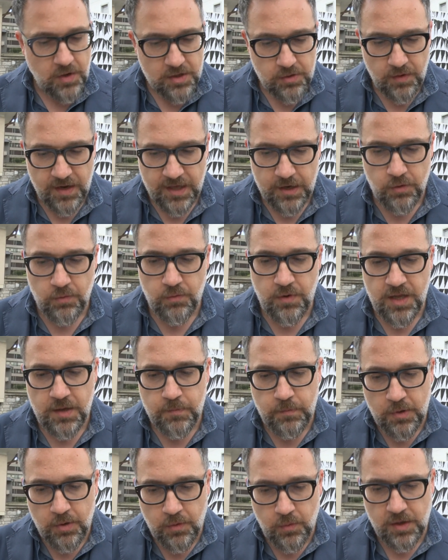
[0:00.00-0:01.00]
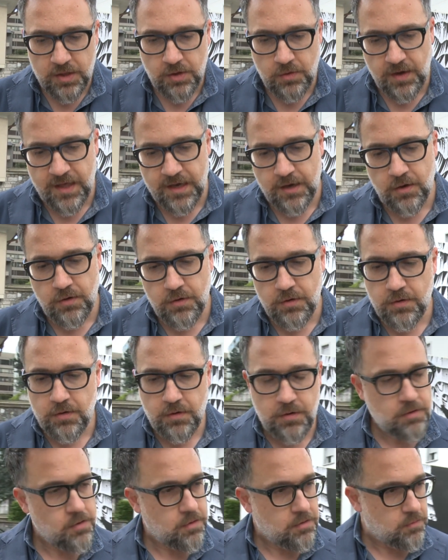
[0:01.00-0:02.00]
Quando leggo un libro, quando
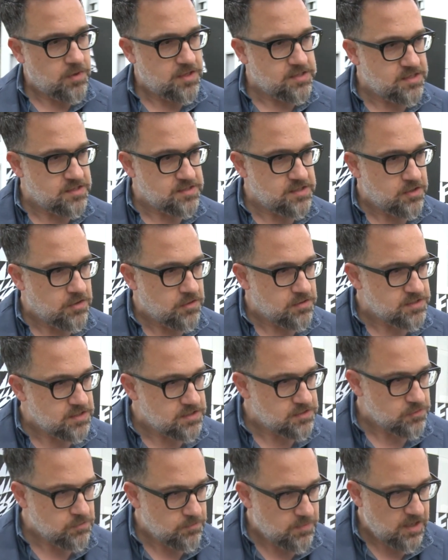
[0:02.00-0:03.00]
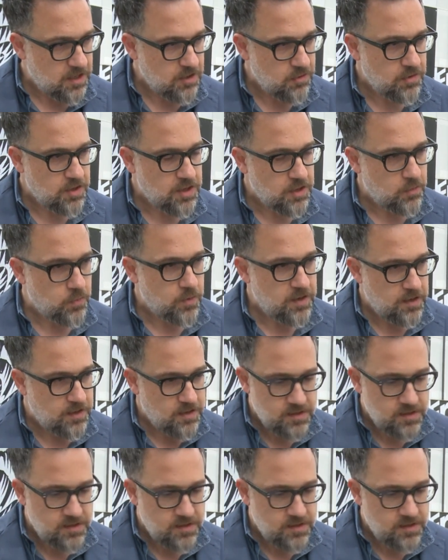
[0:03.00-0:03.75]
leggo qualsiasi cosa, insomma, io in quel